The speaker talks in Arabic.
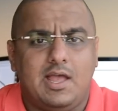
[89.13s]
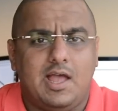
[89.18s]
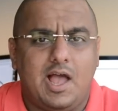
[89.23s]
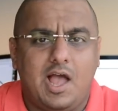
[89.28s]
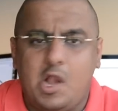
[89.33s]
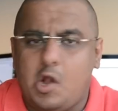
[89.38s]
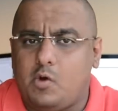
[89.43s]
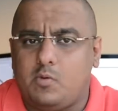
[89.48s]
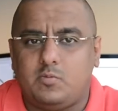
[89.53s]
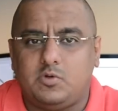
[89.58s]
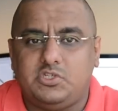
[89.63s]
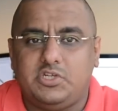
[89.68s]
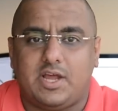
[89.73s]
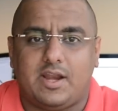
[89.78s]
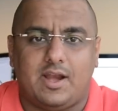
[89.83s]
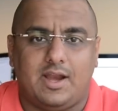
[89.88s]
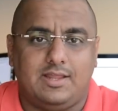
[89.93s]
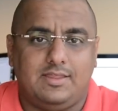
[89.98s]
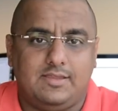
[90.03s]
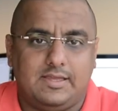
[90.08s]
هل هو
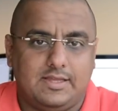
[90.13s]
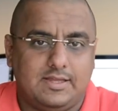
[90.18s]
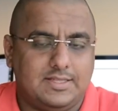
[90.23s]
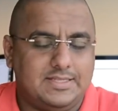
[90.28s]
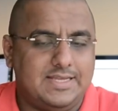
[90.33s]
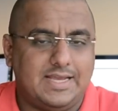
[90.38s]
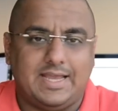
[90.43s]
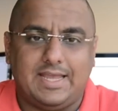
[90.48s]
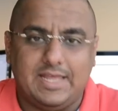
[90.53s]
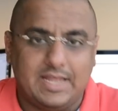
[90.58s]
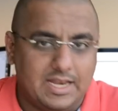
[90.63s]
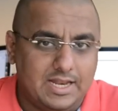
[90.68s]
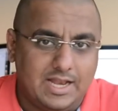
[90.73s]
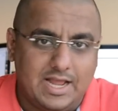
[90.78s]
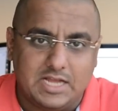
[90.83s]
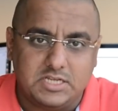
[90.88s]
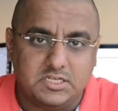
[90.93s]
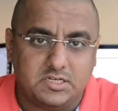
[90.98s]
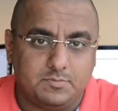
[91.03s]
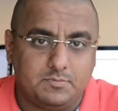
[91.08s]
مجرد تغيير
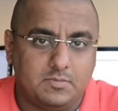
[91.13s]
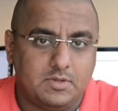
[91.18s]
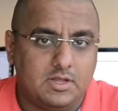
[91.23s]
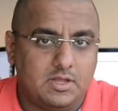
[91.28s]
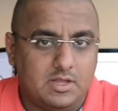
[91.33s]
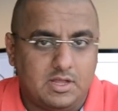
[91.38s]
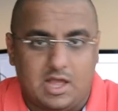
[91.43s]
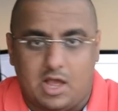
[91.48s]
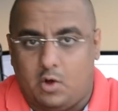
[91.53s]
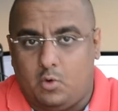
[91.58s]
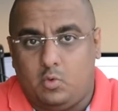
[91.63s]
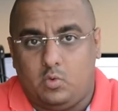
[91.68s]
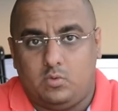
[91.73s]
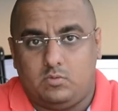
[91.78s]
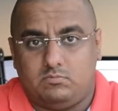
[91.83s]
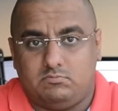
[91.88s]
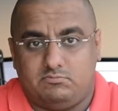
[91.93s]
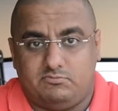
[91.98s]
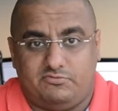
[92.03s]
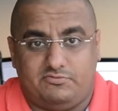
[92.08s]
للحجم او
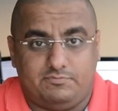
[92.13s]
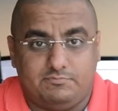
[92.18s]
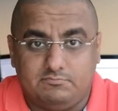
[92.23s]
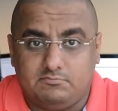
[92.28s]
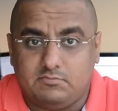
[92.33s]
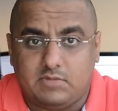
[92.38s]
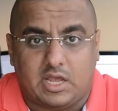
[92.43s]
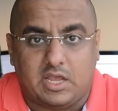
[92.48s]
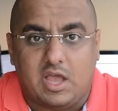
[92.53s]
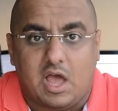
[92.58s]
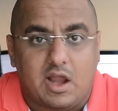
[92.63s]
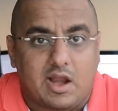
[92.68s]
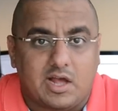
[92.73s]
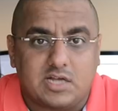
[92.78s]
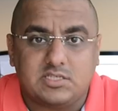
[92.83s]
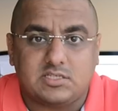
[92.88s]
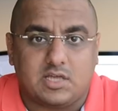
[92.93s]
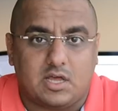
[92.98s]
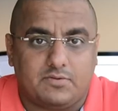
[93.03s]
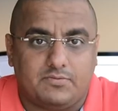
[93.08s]
خيار
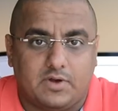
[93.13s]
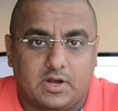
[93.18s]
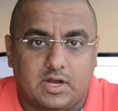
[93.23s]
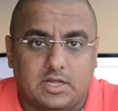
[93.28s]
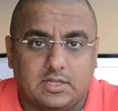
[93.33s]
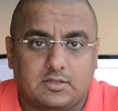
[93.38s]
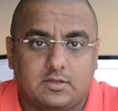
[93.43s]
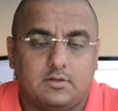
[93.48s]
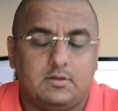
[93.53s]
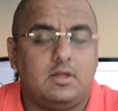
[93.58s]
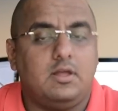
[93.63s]
اصغر فقط؟